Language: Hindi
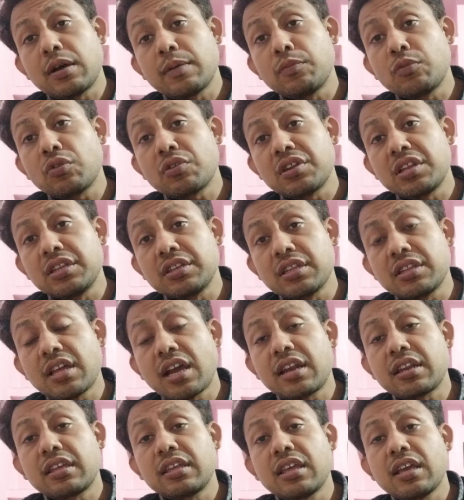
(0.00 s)
हम लोग ने
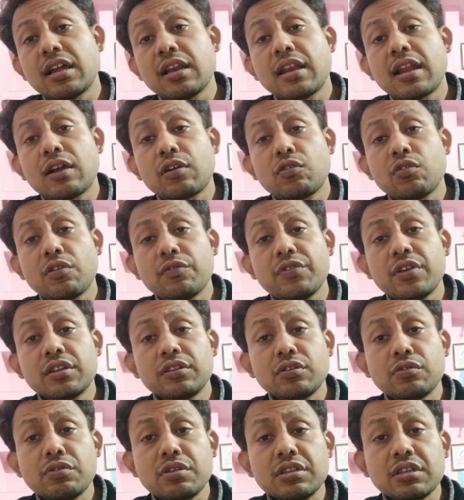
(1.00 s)
इंतजार किया लाखों
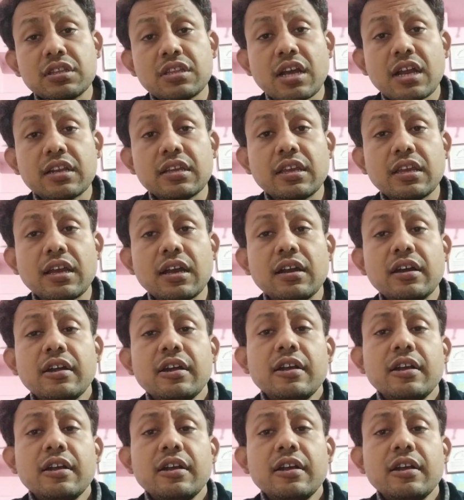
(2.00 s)
अभ्यर्थियों ने इंतजार किया